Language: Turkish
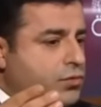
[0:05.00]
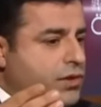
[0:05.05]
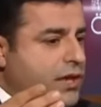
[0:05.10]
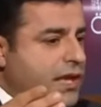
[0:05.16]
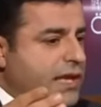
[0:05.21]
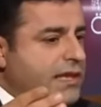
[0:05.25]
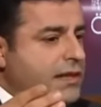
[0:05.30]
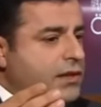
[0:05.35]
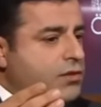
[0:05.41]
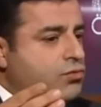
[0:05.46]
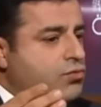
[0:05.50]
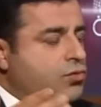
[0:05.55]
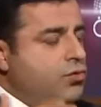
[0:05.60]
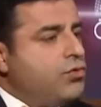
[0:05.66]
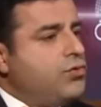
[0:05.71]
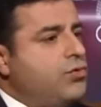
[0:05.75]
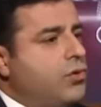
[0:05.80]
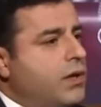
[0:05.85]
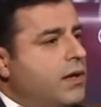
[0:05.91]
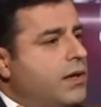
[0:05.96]
kendini
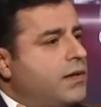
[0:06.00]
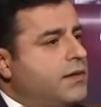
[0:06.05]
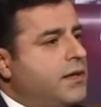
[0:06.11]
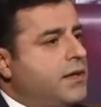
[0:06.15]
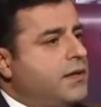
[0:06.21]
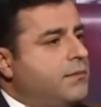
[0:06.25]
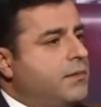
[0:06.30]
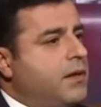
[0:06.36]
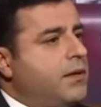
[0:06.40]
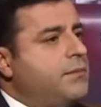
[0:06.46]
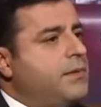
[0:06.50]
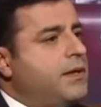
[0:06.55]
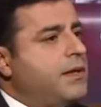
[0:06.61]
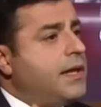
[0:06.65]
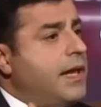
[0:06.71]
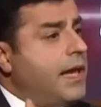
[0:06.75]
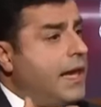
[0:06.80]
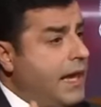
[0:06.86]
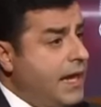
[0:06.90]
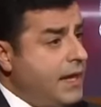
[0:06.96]
Türk olarak
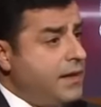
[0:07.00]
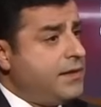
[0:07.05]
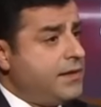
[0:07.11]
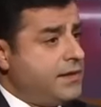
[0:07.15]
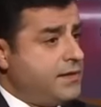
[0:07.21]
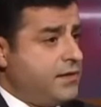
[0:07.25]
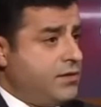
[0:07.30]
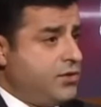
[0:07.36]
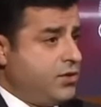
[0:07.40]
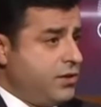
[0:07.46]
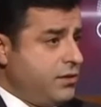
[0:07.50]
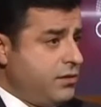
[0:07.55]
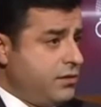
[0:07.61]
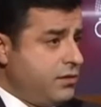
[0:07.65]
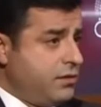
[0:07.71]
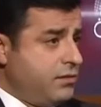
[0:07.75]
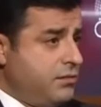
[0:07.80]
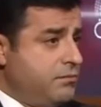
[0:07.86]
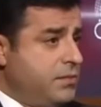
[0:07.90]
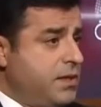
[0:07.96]
tanımlamayan herkes için
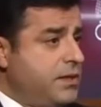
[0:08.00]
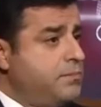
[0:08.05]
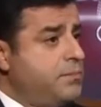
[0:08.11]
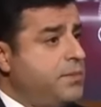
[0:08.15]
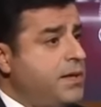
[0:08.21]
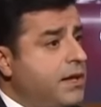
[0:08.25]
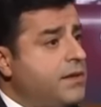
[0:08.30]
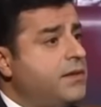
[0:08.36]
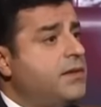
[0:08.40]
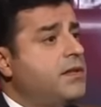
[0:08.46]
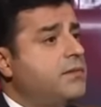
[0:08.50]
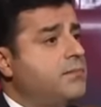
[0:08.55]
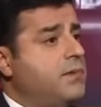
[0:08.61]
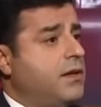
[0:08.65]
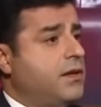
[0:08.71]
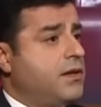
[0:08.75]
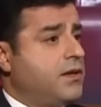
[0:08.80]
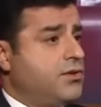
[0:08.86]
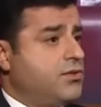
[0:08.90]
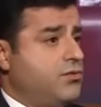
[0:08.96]
bir biat
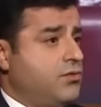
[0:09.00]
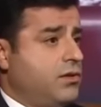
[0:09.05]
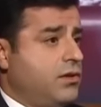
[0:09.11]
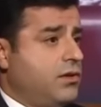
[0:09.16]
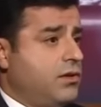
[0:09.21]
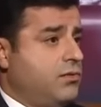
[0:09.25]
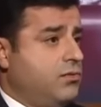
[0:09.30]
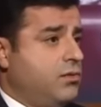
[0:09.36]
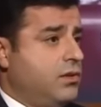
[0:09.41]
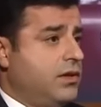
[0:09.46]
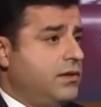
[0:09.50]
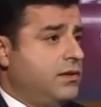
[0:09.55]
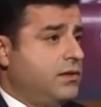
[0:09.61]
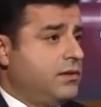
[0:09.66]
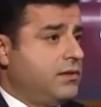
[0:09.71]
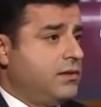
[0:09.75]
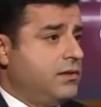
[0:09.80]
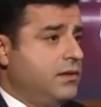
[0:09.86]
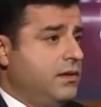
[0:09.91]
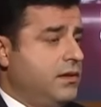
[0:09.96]
etme aracı olarak
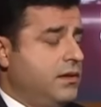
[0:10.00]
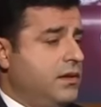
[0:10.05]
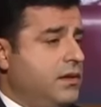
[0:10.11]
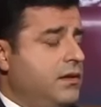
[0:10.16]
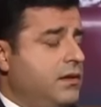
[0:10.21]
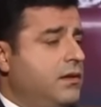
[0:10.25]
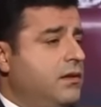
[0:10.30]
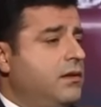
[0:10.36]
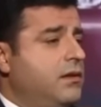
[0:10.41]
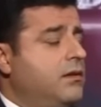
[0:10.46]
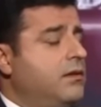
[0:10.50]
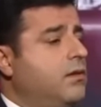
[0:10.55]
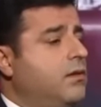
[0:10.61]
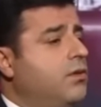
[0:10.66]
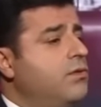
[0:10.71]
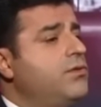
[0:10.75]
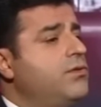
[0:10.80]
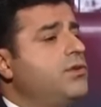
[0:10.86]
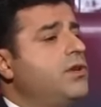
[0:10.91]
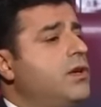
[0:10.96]
kullanıldı. Türk
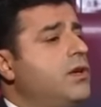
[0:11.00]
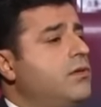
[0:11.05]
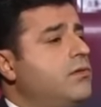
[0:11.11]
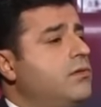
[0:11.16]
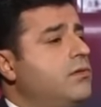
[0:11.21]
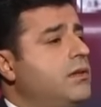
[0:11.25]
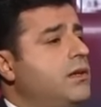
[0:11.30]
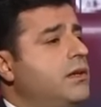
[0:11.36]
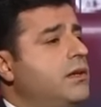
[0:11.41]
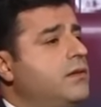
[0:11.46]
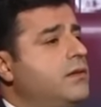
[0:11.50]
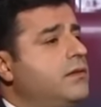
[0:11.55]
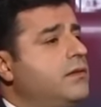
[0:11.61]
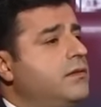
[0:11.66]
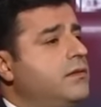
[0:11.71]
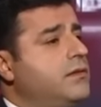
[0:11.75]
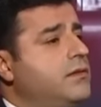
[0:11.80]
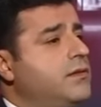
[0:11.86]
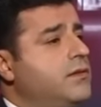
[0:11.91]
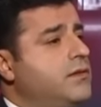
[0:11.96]
bayrağına yaklaşımını
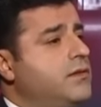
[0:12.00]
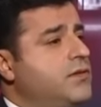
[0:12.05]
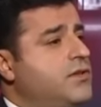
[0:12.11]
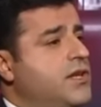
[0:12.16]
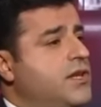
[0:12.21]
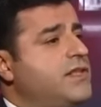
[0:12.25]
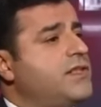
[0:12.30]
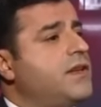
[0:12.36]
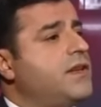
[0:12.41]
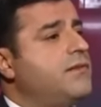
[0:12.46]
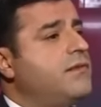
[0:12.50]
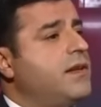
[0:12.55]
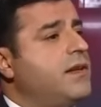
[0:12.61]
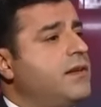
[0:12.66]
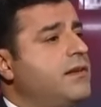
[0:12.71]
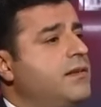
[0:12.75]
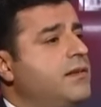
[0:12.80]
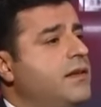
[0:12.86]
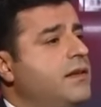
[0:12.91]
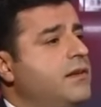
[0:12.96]
bu ifadelerle
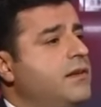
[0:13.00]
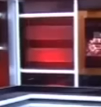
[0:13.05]
açıkladı.